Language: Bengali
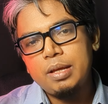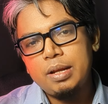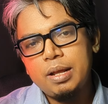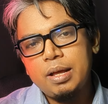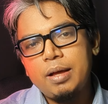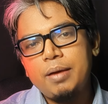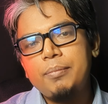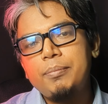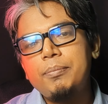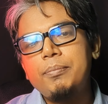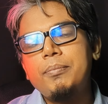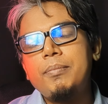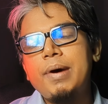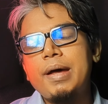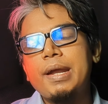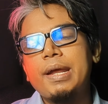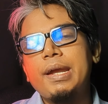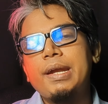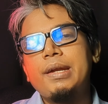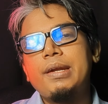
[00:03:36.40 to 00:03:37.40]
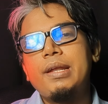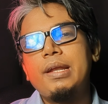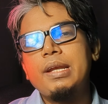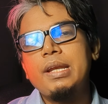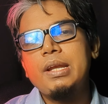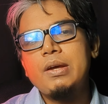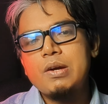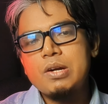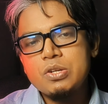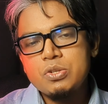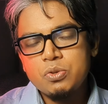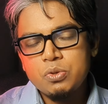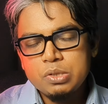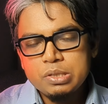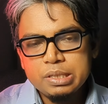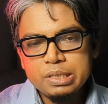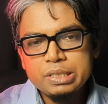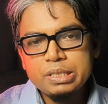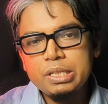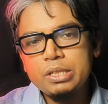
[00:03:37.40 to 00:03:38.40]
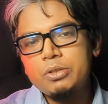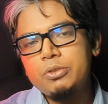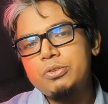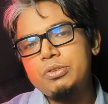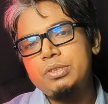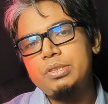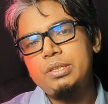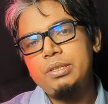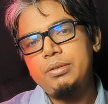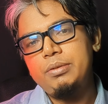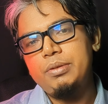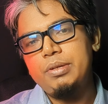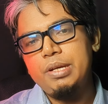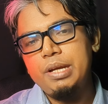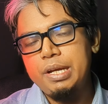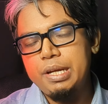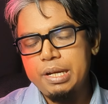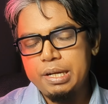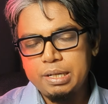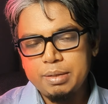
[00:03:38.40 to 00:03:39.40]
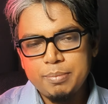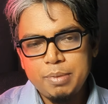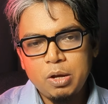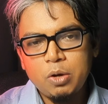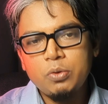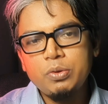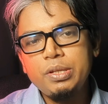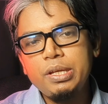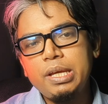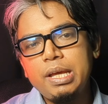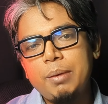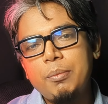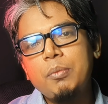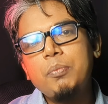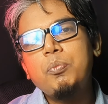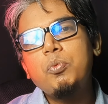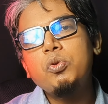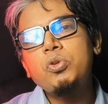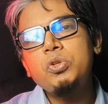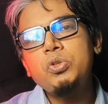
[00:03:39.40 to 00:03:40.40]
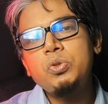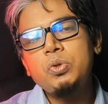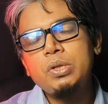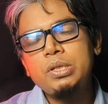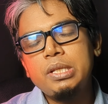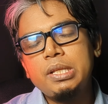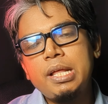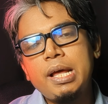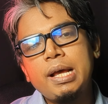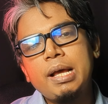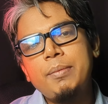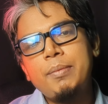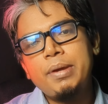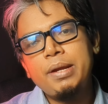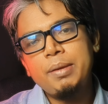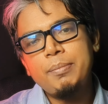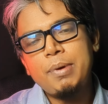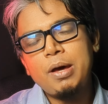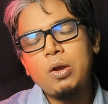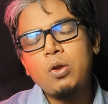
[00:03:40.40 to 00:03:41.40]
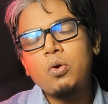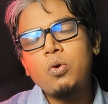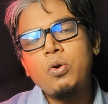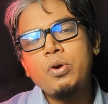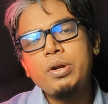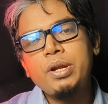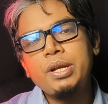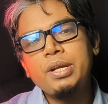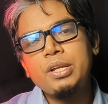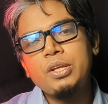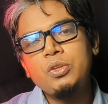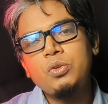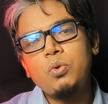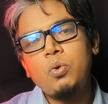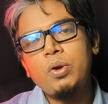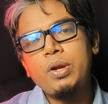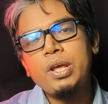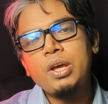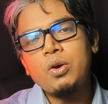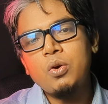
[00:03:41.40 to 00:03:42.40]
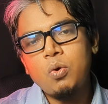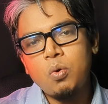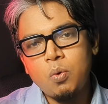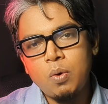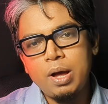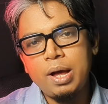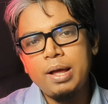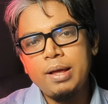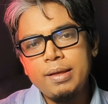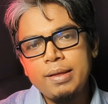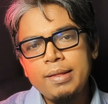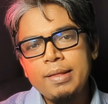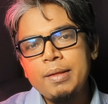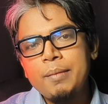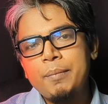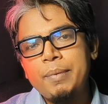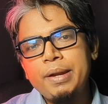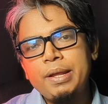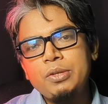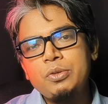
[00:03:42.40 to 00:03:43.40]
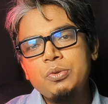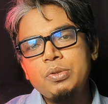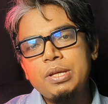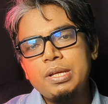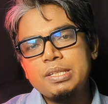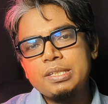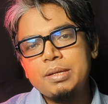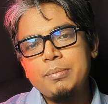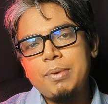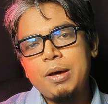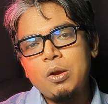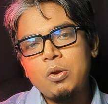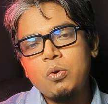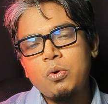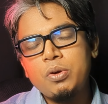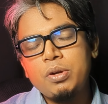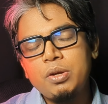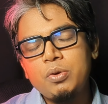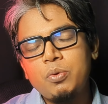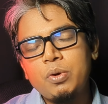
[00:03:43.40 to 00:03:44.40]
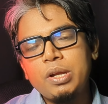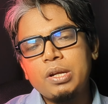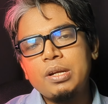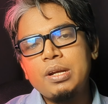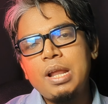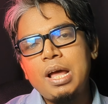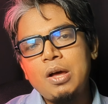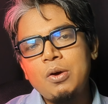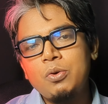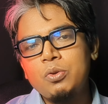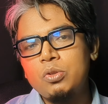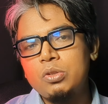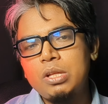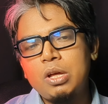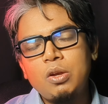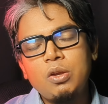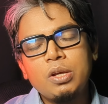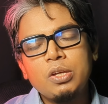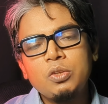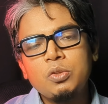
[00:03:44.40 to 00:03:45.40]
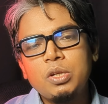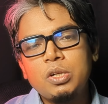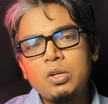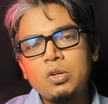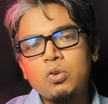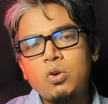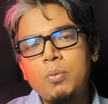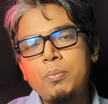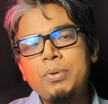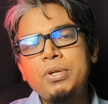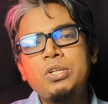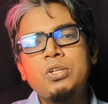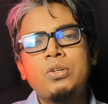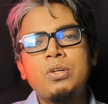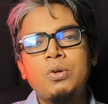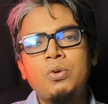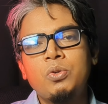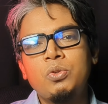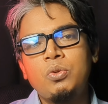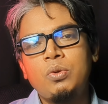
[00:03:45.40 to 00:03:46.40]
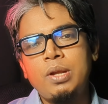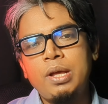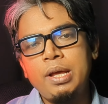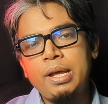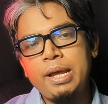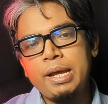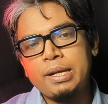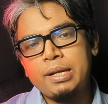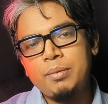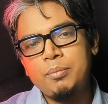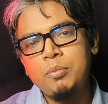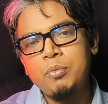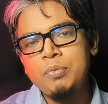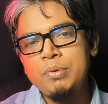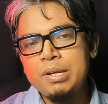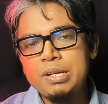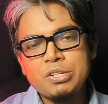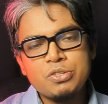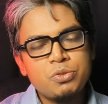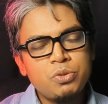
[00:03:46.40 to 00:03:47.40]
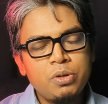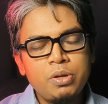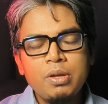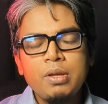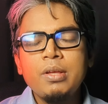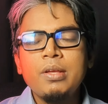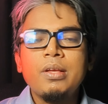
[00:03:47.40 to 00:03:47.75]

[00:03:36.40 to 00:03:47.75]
তারা মার্কেটটা নেওয়ার জন্য চেষ্টা করছে এটা একটা ভালো দিক এবং প্রতিযোগিতা থাকা মানে ভালো কন্টেন্ট কিন্তু অনেক হওয়া মানে যদি আজকে ভালো কন্টেন্ট অনেক না হতো তাহলে কিন্তু আসলে কম্পিটিশনটা হতো না একটা মুভি আসতো